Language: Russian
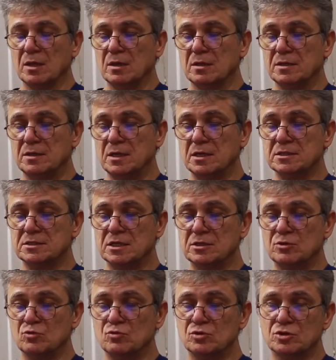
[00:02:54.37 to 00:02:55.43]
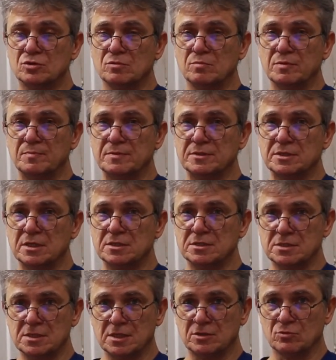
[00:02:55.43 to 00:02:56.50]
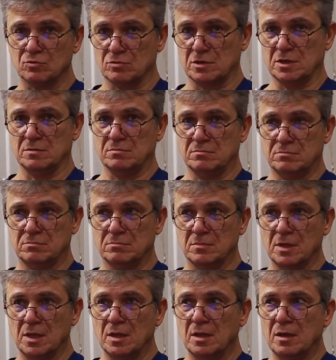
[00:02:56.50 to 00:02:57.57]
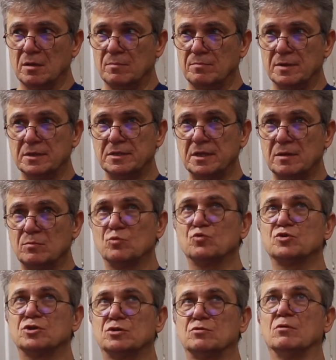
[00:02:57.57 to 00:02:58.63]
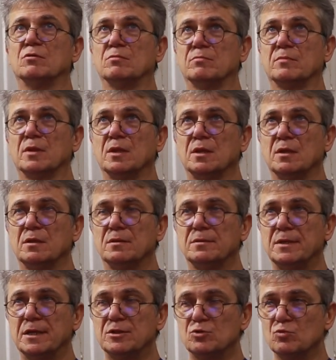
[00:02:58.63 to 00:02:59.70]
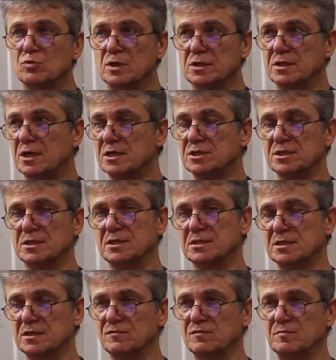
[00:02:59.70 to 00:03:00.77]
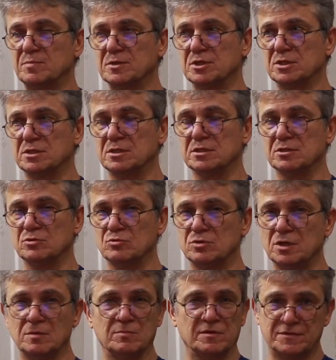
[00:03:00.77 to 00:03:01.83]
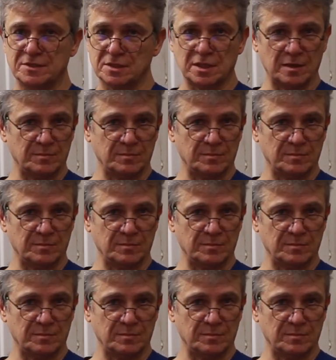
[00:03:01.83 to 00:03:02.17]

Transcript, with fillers: Я за то, чтобы писать с натуры, потому что Натура, даже если вы пишете изнутри, мы всегда